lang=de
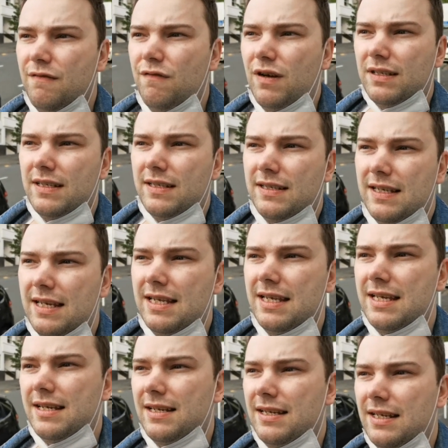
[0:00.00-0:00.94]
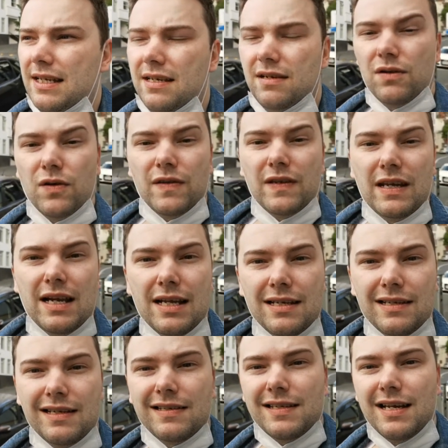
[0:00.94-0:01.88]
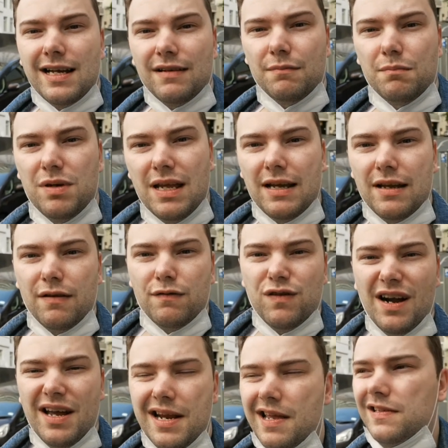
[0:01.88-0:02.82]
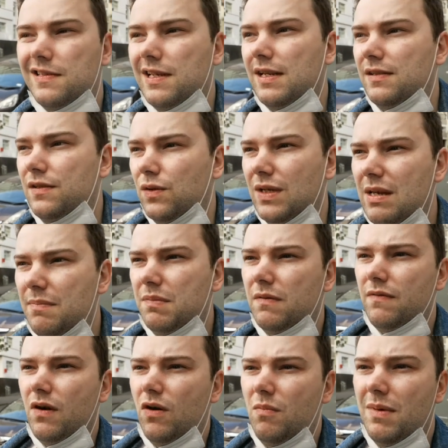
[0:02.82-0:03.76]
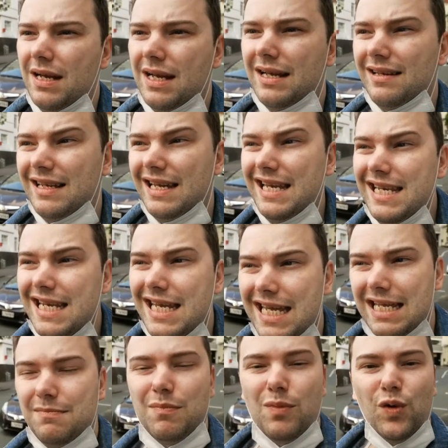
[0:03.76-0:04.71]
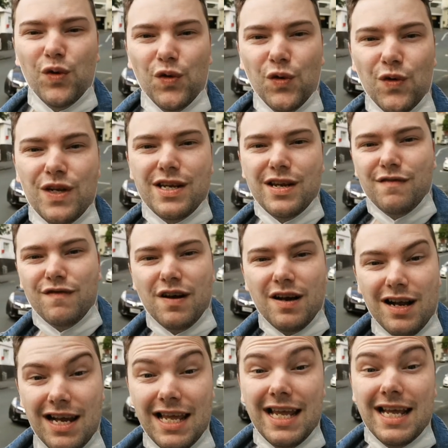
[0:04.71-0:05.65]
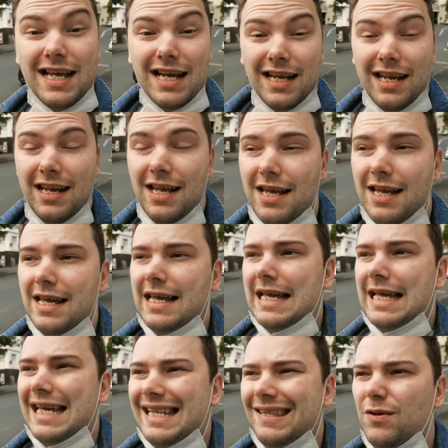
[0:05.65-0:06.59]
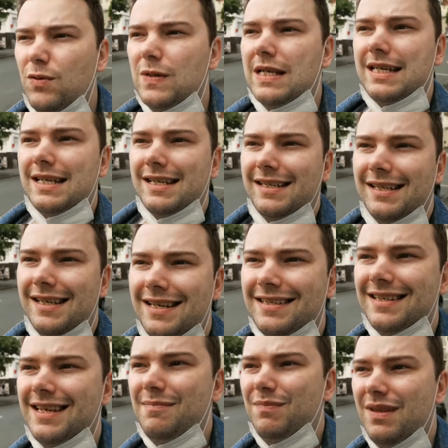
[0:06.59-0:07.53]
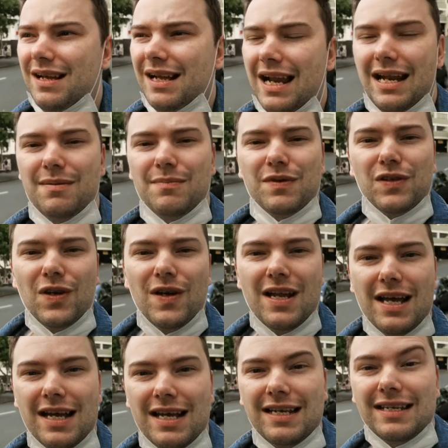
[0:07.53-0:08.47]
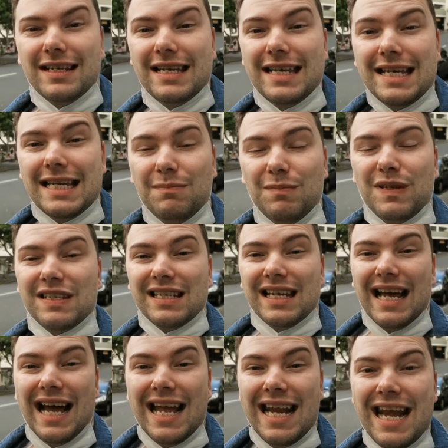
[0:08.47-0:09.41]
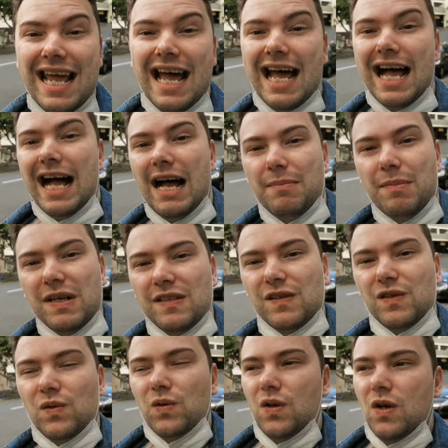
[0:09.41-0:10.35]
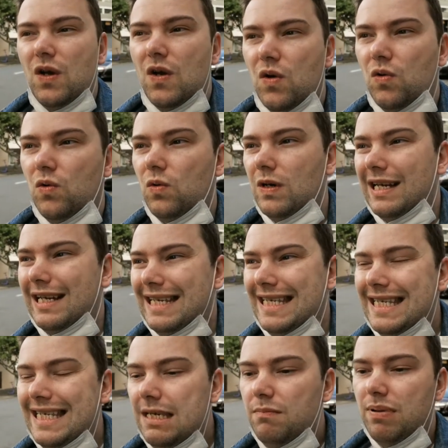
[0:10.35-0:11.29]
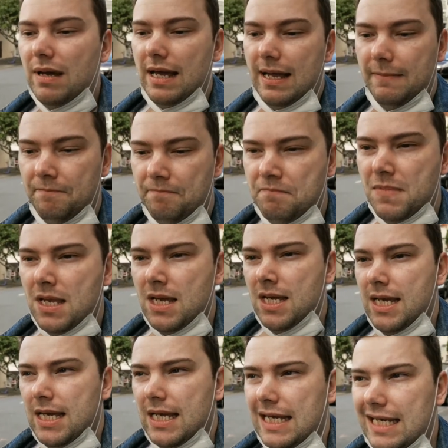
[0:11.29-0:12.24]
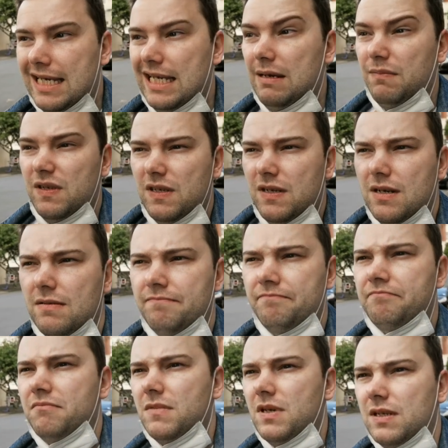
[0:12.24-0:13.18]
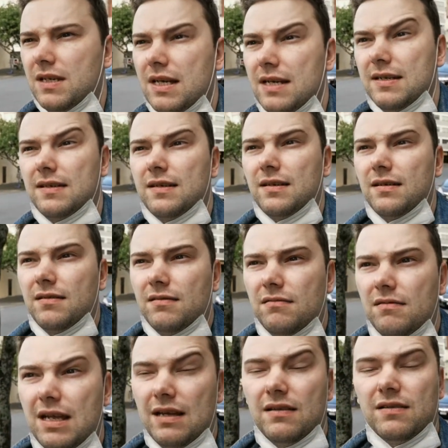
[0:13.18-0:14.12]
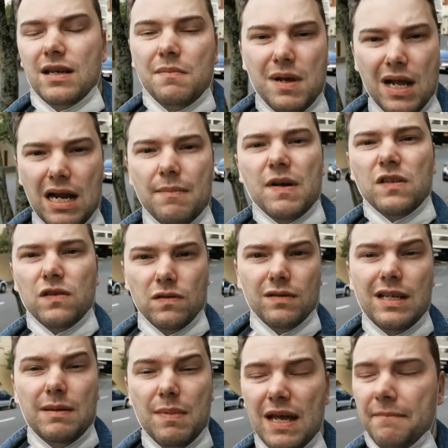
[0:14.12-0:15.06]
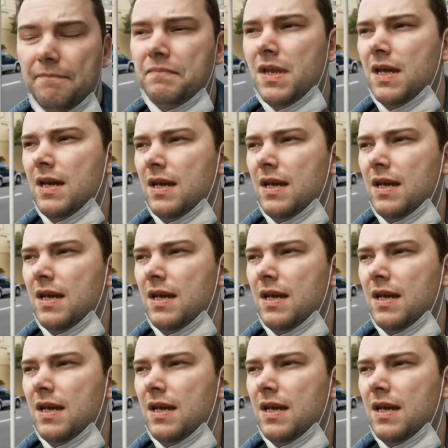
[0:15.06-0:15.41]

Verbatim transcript: was es denn hier in Neuseeland in Sachen Black Friday Sale so gibt und warum man da hingehen muss und nicht einfach klicken kann. Nun, es gibt eine kleine Besonderheit. Hier gibt es kein Amazon oder eBay in dem Sinne. Das heißt, nee, es gibt kein Amazon und eBay.